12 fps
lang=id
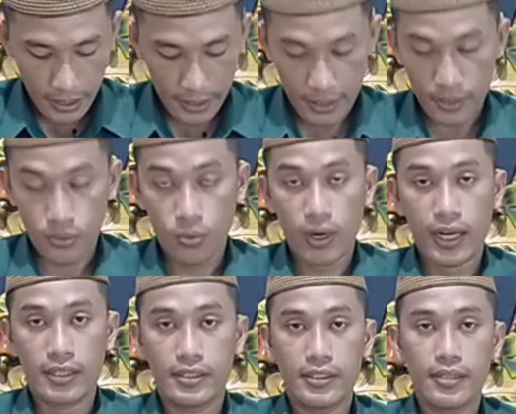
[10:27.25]
yang
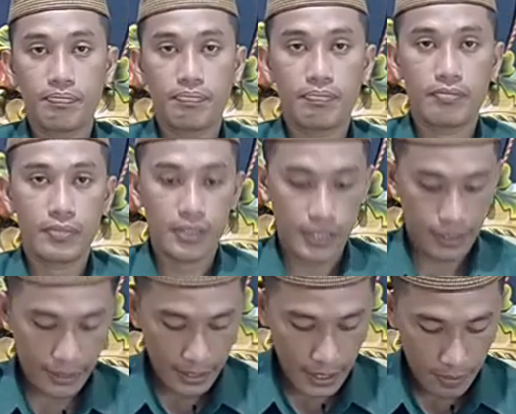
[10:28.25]
wajib
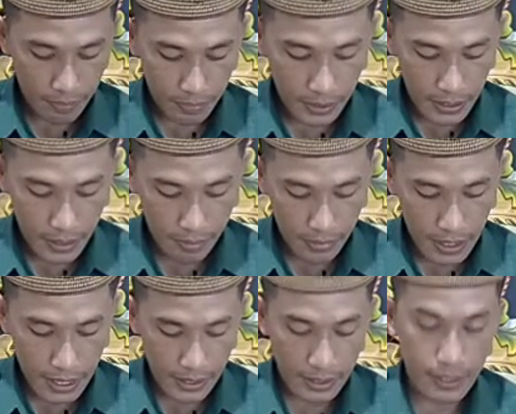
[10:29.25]
setiap-tiap
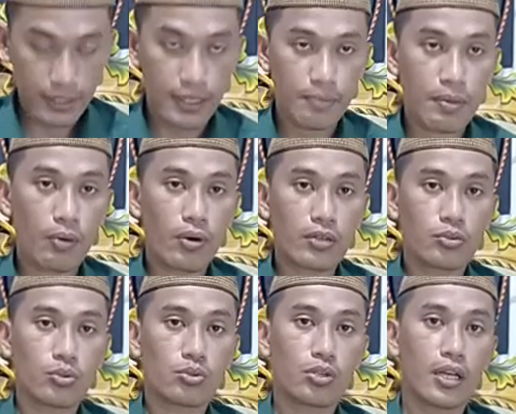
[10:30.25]
dari lima
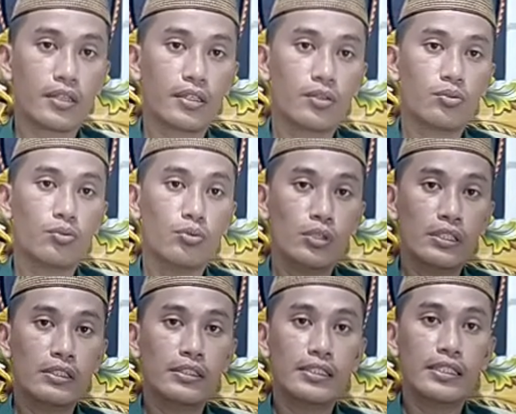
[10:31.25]
waktu sholat itu
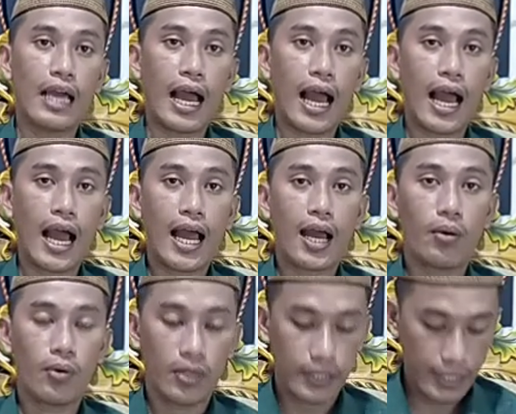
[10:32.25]
di, uh,
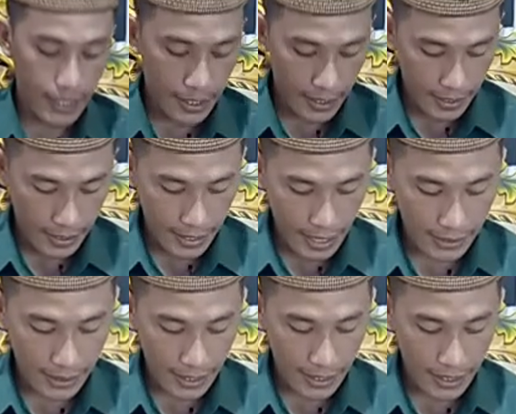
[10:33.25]

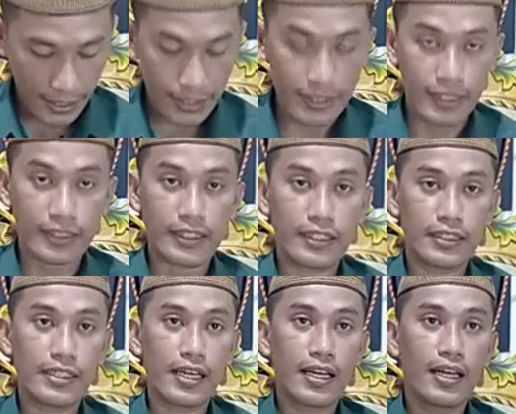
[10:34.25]
dilaksanakan
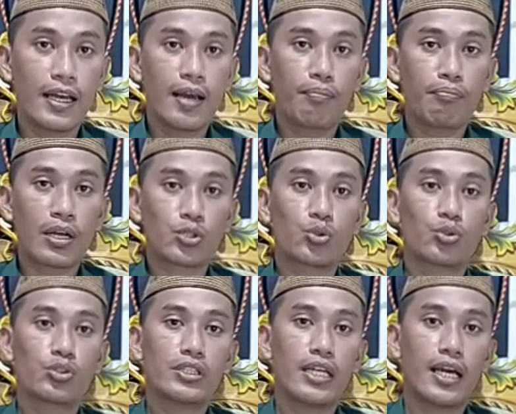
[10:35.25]
ketiknya
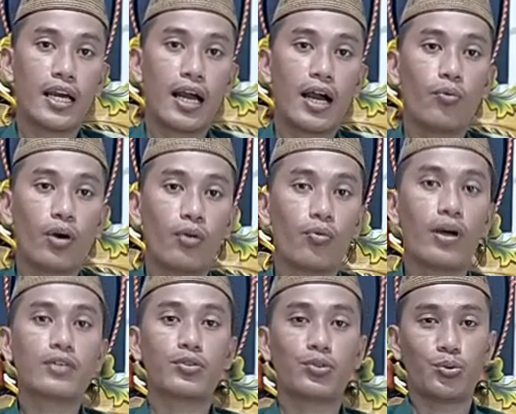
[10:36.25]
masuknya awal
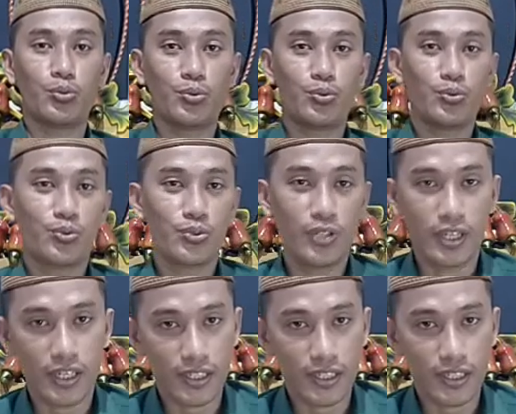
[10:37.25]
waktu ya,